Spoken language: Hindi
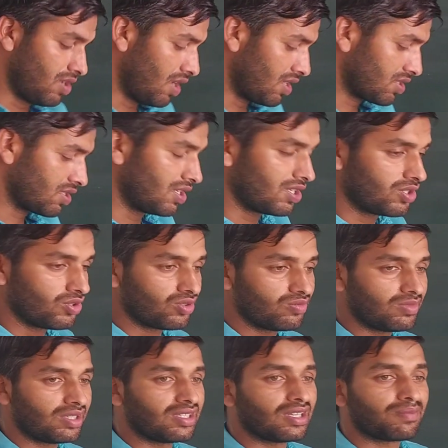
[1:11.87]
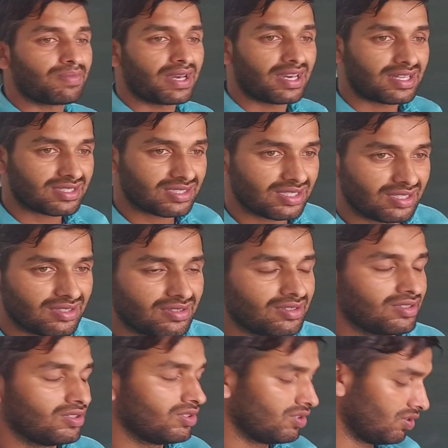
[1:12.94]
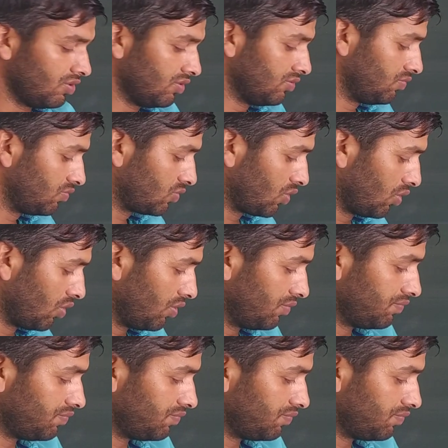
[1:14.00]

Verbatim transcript: नॉन स्टैंडर्ड यूनिट में या पैर से तो